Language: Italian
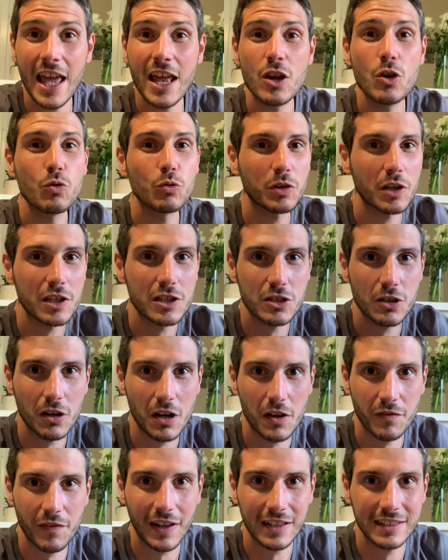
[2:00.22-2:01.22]
e
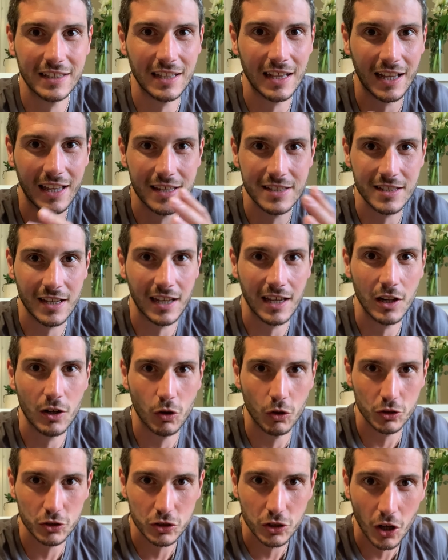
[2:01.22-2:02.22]
nutrizione fatti da chissà chi non
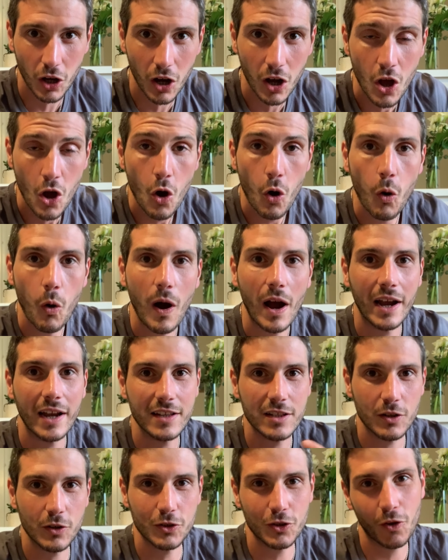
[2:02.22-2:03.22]
lo so, o anche
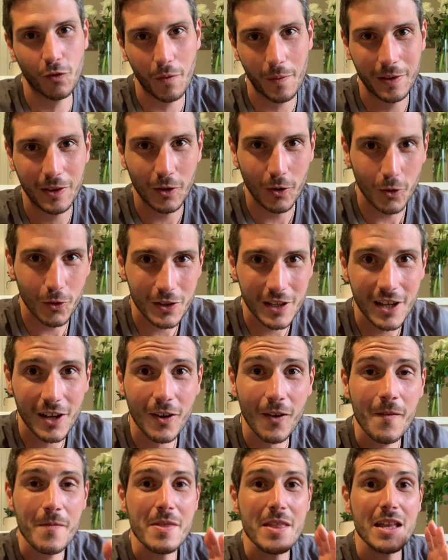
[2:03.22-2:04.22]
se lo so ovviamente non lo
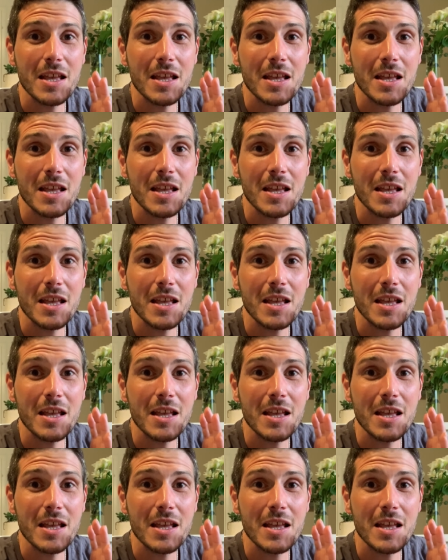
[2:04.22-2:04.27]
dico,